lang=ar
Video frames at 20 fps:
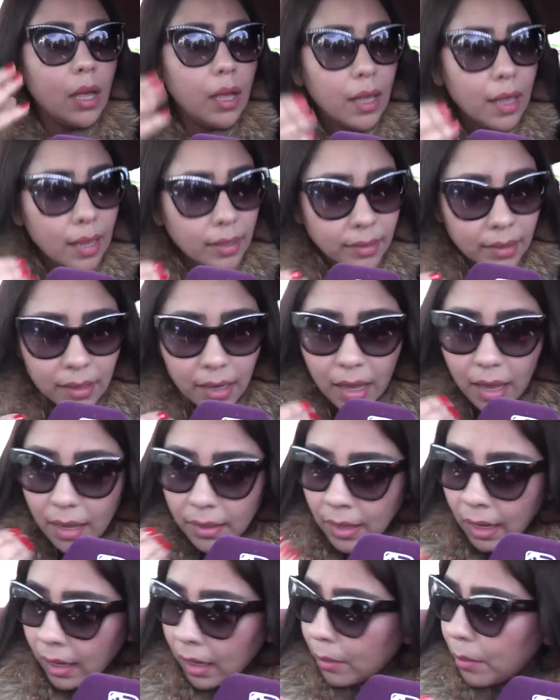عادي
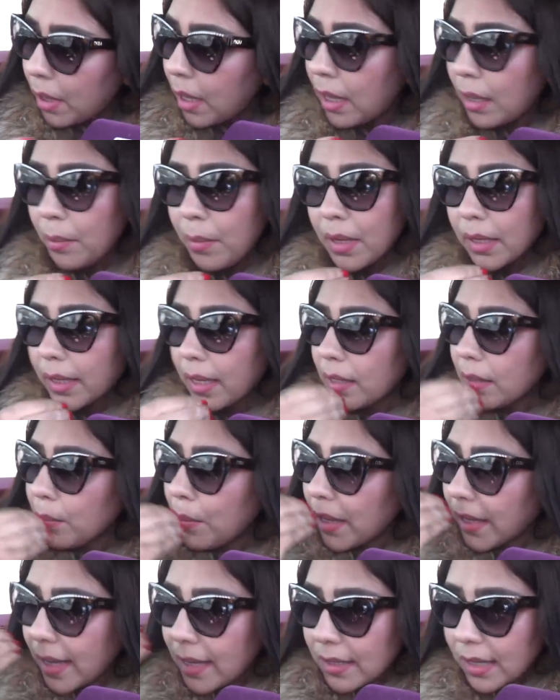انا ما ما
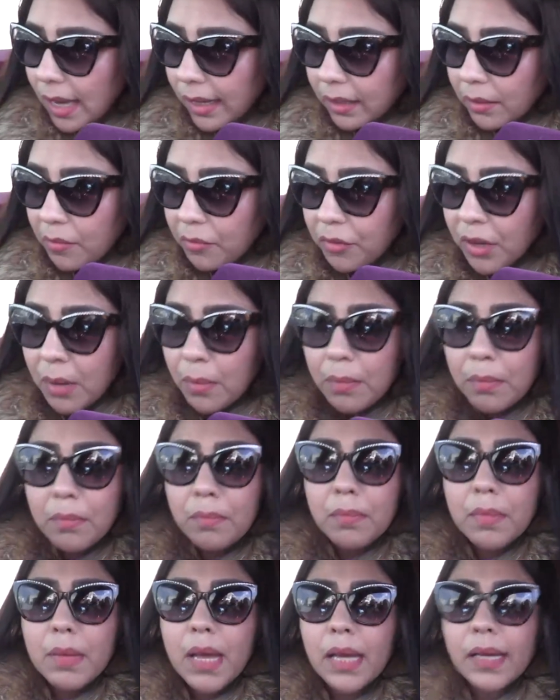كان ما كنتحكم فيه
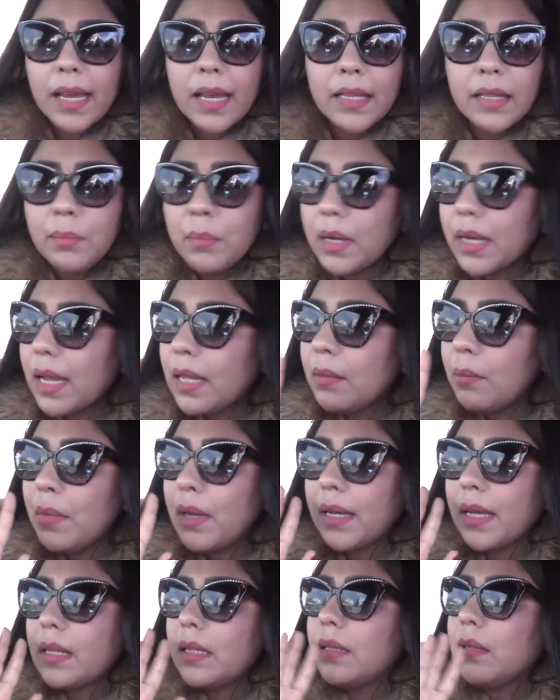ما كي ما كان
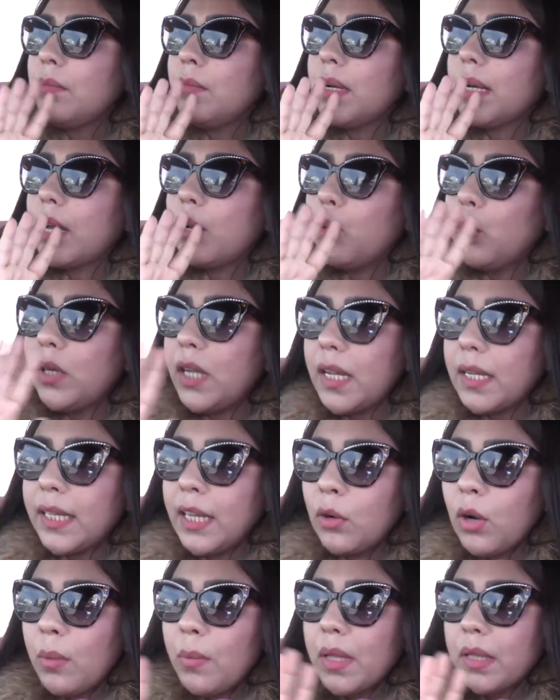ما كان ما كنقول ليه
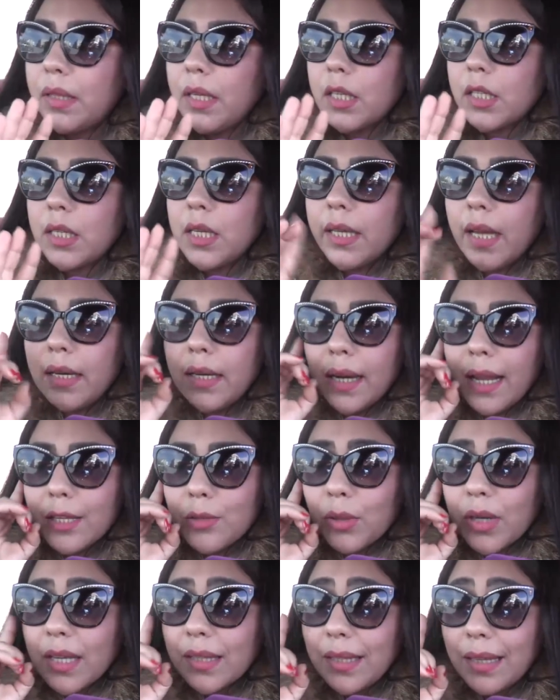دير ولا ما ديرش اللي قال لي
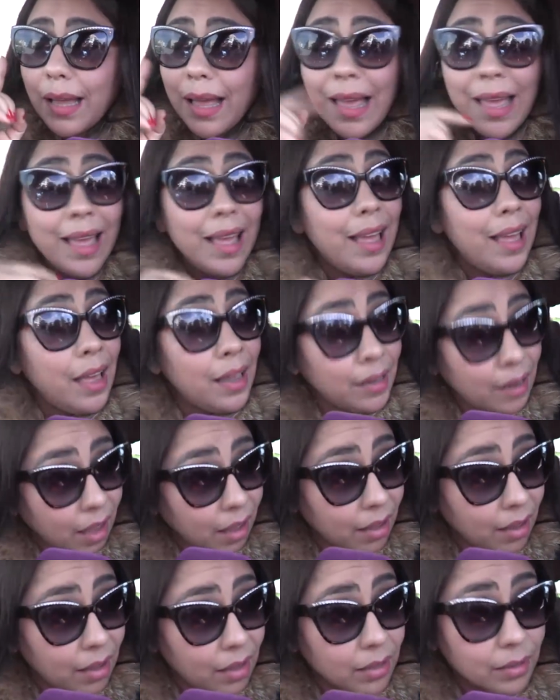راسو كيديرها
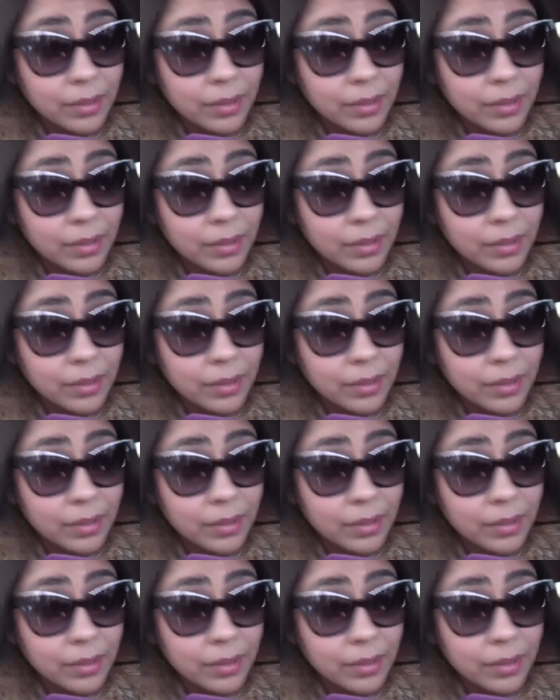انا